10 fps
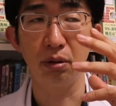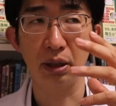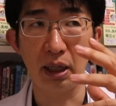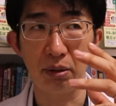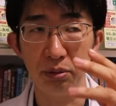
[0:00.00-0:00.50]

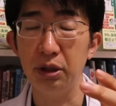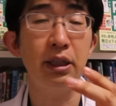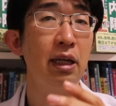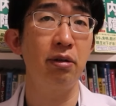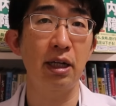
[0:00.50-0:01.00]
が落ち
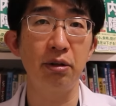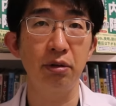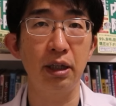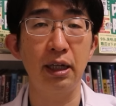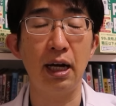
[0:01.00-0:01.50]
ている可
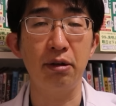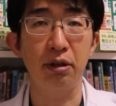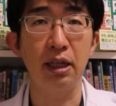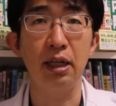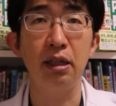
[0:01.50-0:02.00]
能性がある
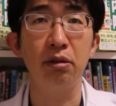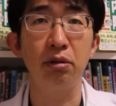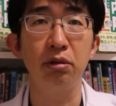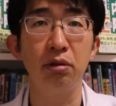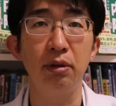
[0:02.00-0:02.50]
製品
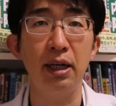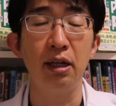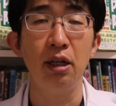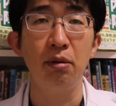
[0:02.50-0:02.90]
というのは、